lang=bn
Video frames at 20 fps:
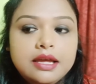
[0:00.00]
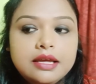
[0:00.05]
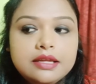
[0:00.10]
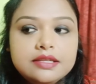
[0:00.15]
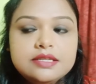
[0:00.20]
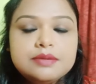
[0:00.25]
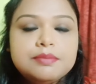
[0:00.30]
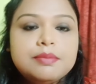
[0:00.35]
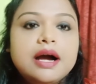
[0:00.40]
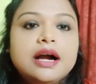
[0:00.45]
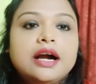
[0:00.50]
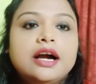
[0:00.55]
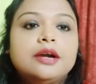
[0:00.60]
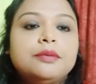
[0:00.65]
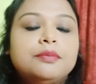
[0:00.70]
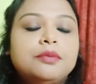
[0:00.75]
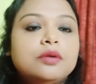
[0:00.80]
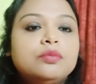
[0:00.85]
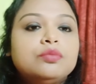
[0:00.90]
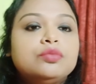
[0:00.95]
যে মাখার
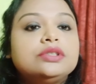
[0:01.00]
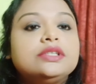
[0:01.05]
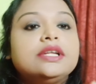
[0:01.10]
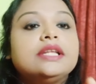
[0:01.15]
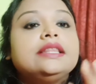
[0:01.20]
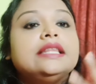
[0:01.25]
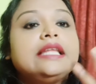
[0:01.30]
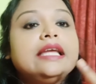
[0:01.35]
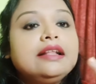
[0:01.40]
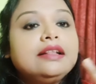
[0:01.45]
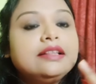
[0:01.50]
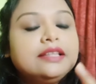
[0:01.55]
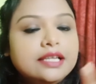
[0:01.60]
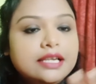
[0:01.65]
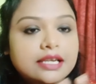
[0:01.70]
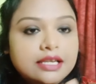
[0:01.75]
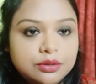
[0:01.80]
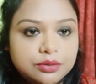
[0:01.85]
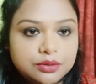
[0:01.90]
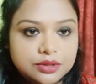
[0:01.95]
পর মুখটা তেল
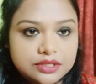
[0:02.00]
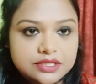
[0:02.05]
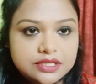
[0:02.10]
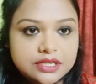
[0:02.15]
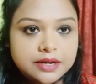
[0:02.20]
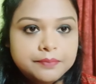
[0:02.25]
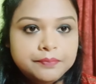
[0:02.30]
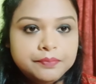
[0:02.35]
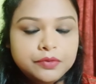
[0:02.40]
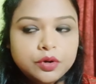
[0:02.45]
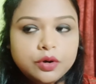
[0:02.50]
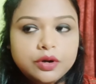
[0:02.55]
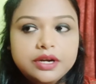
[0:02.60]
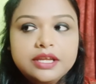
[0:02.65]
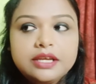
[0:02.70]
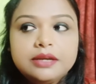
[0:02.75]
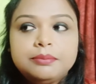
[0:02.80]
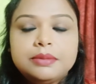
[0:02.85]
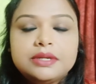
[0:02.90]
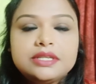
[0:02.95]
তেলে হয়ে যায়
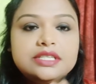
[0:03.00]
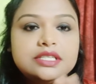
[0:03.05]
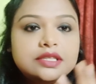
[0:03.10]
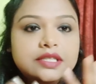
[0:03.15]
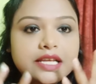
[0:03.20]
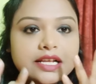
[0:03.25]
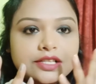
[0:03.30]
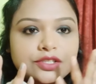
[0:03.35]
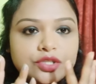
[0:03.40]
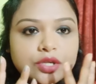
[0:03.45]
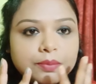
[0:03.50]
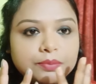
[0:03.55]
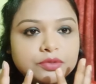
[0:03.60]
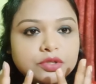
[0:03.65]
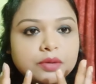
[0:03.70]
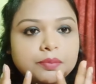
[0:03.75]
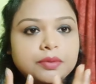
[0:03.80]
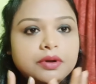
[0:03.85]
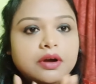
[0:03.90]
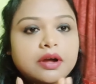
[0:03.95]
অনেক বেশি তেল
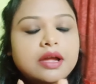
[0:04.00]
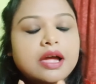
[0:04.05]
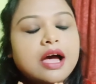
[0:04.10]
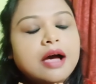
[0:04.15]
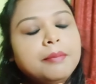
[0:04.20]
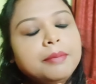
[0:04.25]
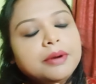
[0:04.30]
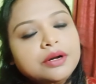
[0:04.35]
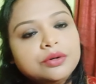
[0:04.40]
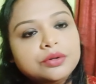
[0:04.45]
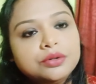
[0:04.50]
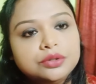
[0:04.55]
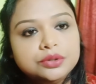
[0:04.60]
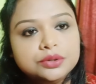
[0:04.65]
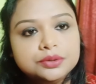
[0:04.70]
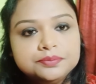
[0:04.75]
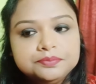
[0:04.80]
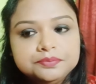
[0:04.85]
চপচপে হয় আমারও হতো